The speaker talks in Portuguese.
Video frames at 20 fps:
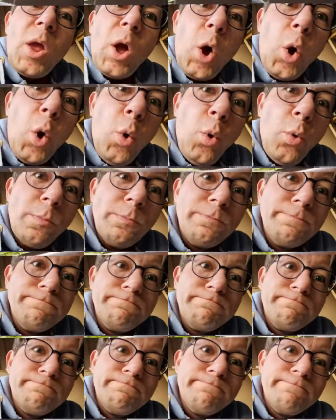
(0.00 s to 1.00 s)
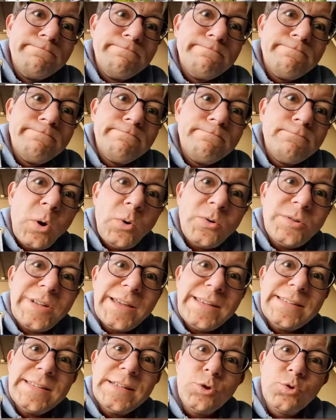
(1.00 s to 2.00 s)
ou
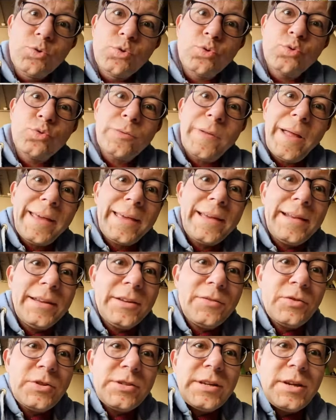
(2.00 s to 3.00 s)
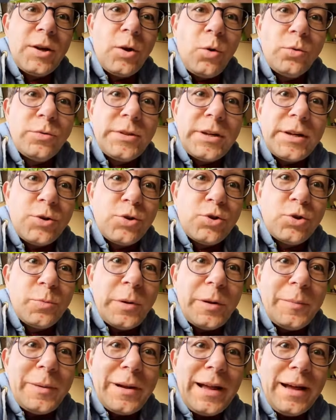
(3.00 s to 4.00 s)
bonsaizinhos, aquele que você encontra no
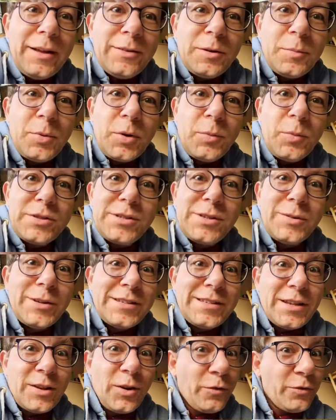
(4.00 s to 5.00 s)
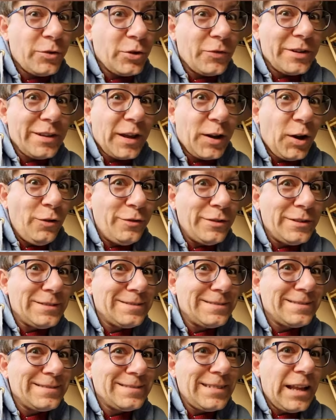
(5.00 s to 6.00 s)
supermercado em promoção, é R$19,99
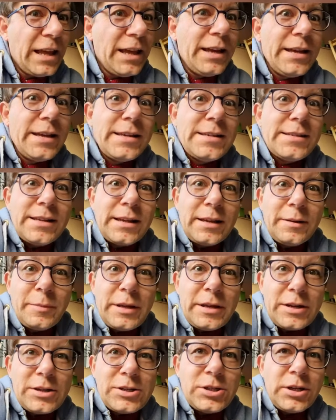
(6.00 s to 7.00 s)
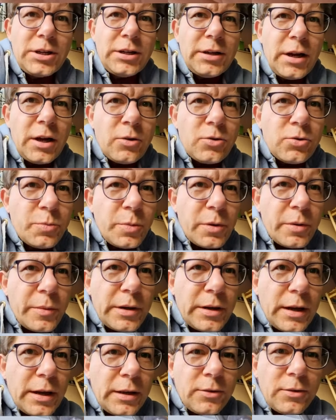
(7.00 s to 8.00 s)
sem merchan a é um
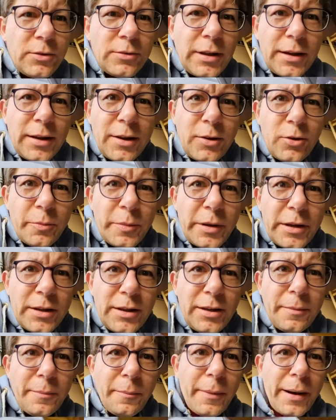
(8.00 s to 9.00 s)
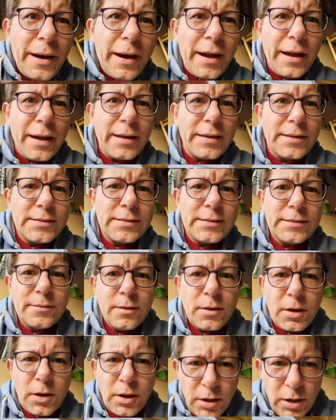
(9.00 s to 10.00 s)
supermercado, não tem nem nome aqui, mas...
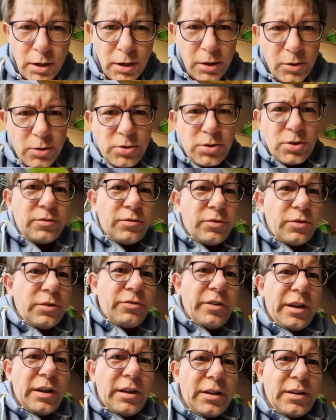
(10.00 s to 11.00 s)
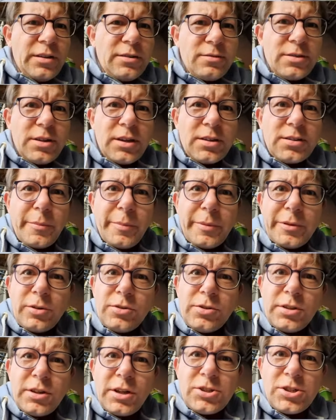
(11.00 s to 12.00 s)
Inclusive, Venglin, se quiser
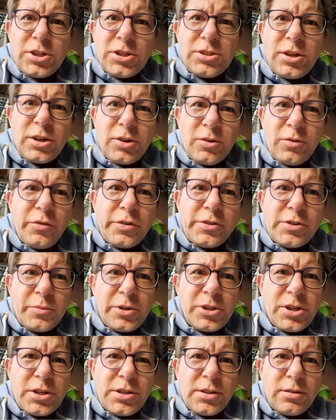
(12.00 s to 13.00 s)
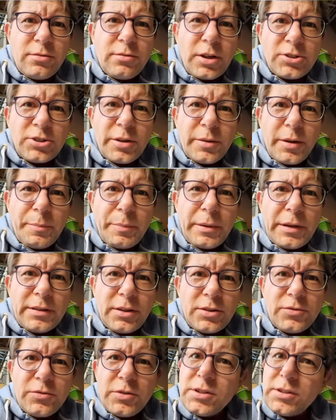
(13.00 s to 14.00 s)
patrocinar a gente, aí eu vou fazer um merchanzinho, tá? Já que a
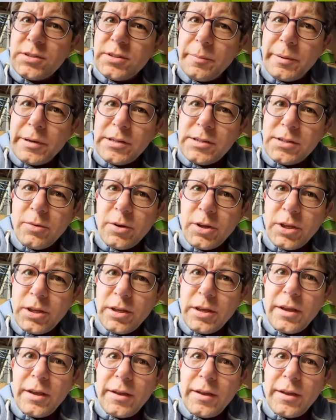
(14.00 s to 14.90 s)
planta de vocês apareceu aqui.